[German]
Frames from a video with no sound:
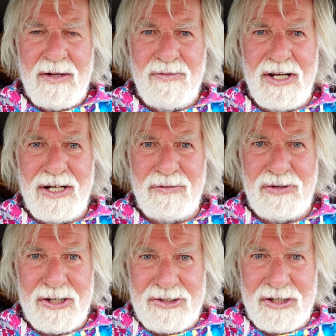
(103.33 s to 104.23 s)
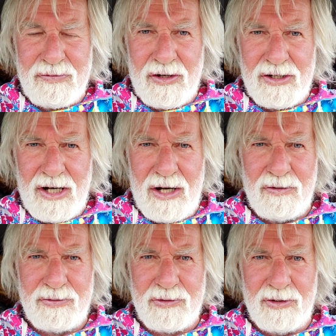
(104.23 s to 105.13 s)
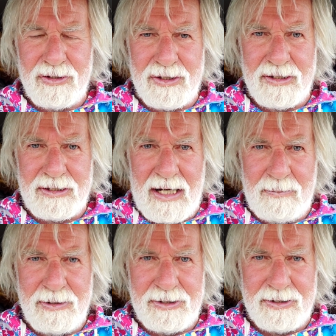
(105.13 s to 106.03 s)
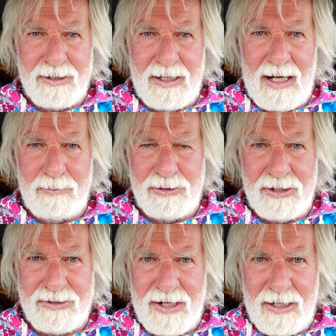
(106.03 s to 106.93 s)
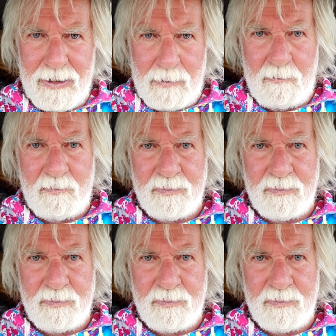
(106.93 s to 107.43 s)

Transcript: WD40 verkauft und äh, damit äh, habe ich jetzt alle